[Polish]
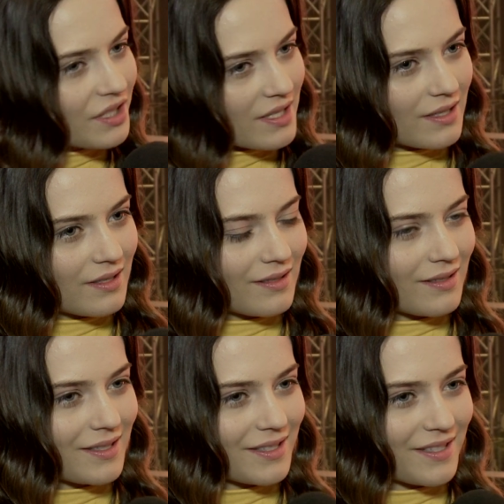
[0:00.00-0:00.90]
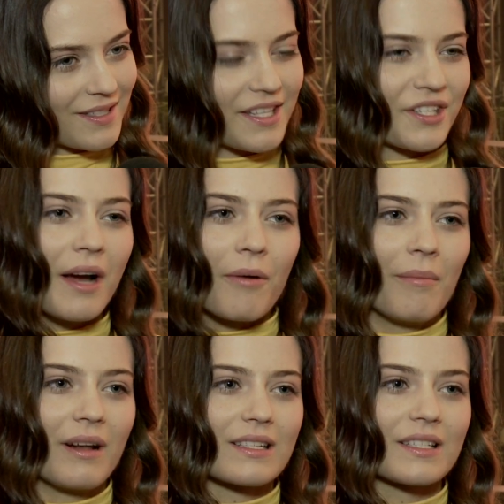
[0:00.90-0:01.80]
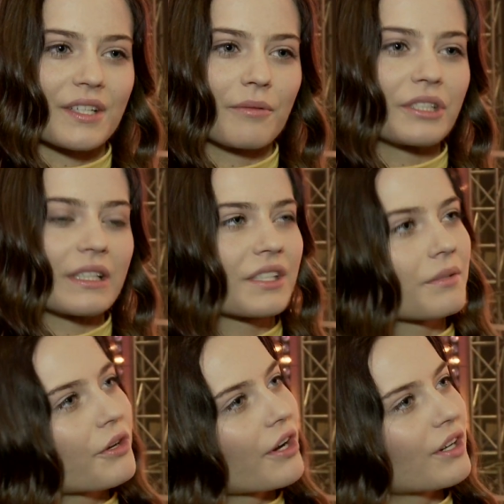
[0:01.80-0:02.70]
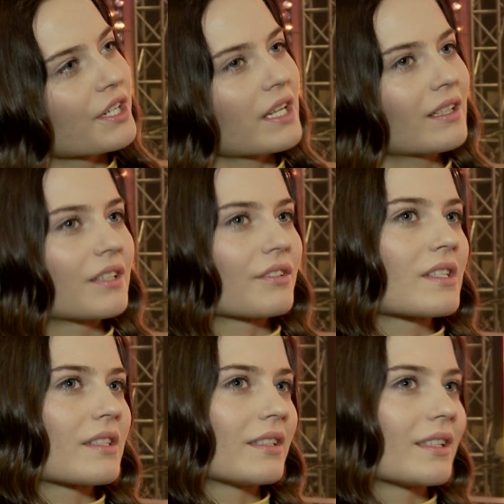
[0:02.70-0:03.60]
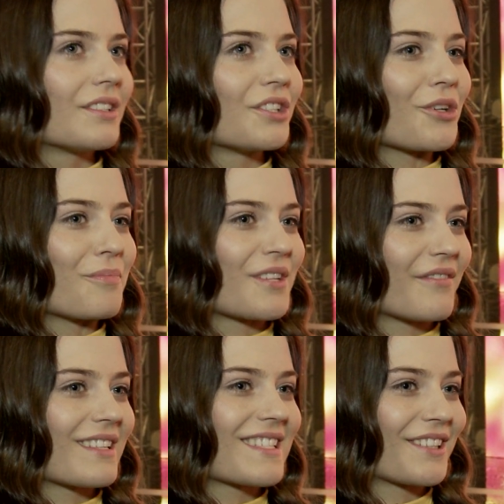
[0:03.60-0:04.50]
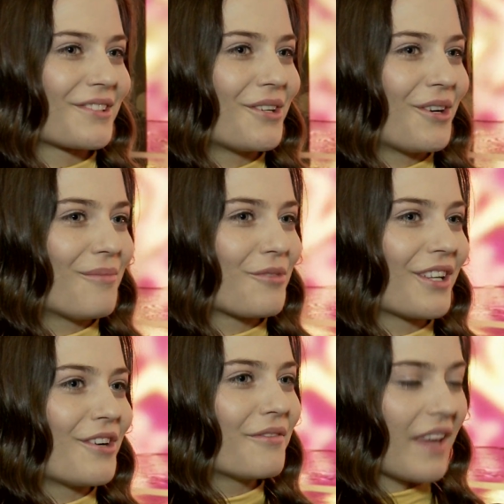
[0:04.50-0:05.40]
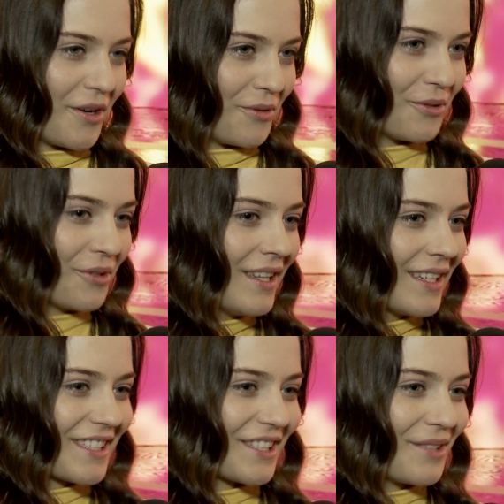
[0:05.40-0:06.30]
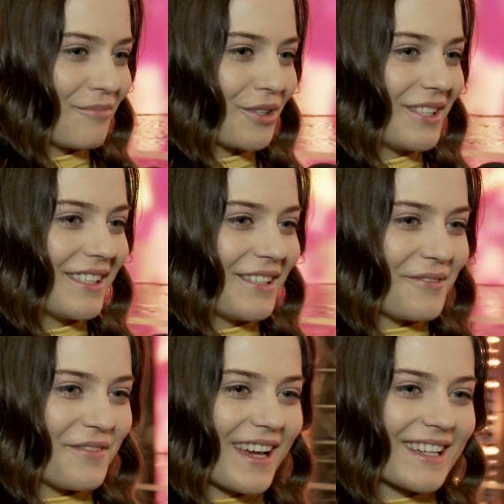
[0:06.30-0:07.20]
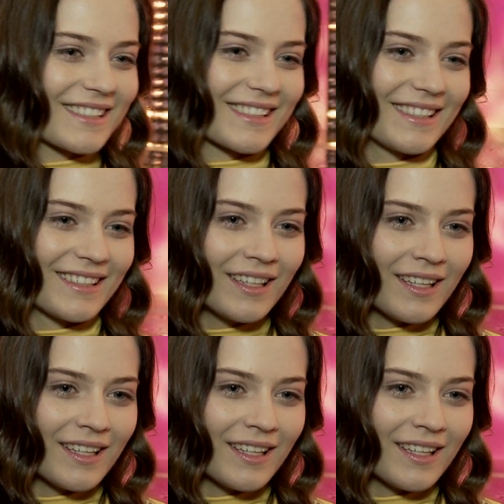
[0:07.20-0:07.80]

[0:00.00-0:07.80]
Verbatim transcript: się z, z, zderzałam, ale zderzały się także moje koleżanki. To jest y, gdzieś obserwacja tego młodego wieku, że ten młody wiek. Y,